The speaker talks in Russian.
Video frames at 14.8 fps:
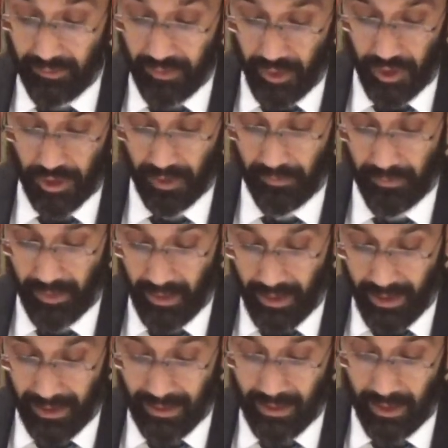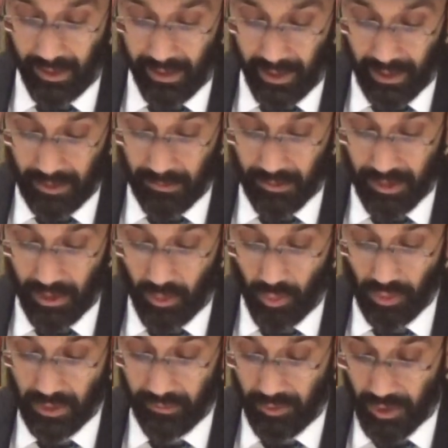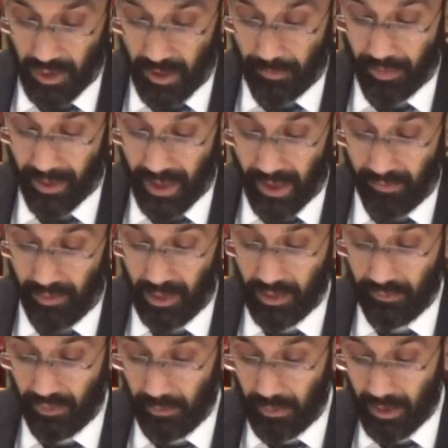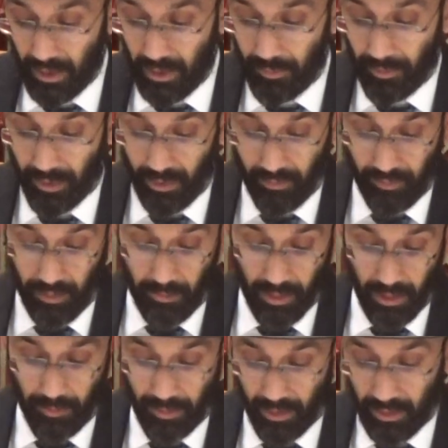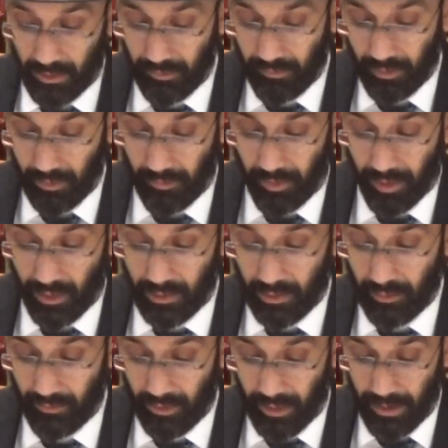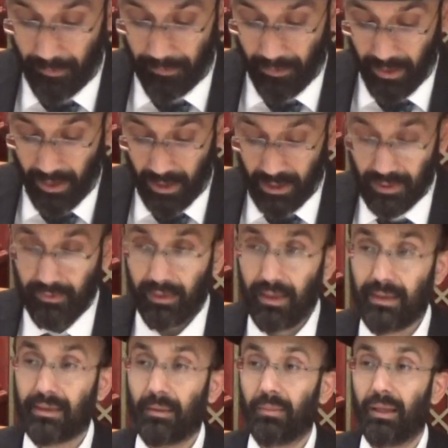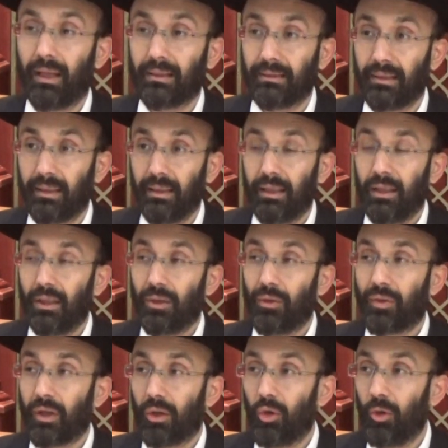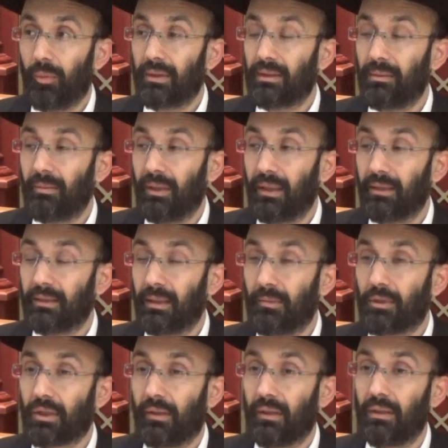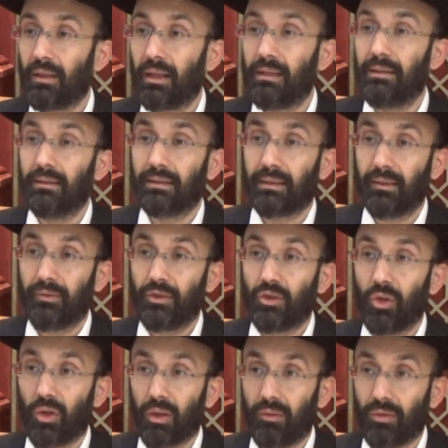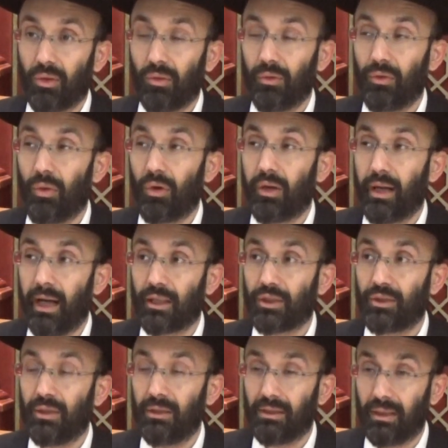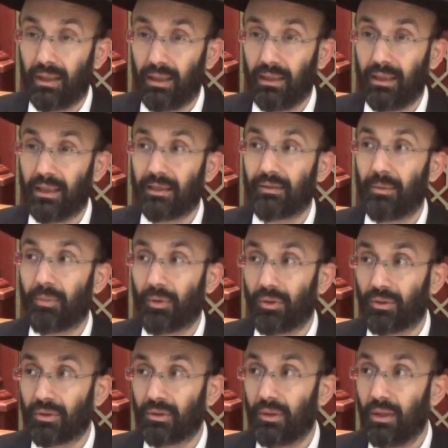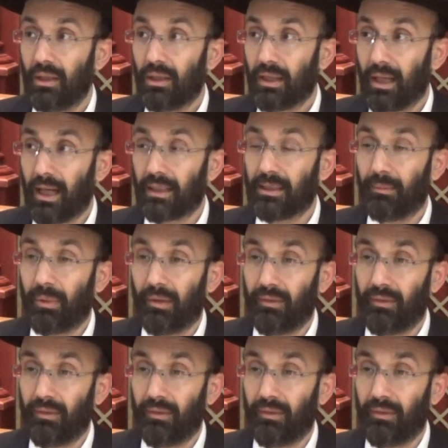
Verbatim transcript: выше – на каждом шагу совершая правильный выбор и, выбор и преодолевая свои соблазны. Но в какой бы семье, где бы человек ни родился, все равно у него каждый день есть вопрос, как себя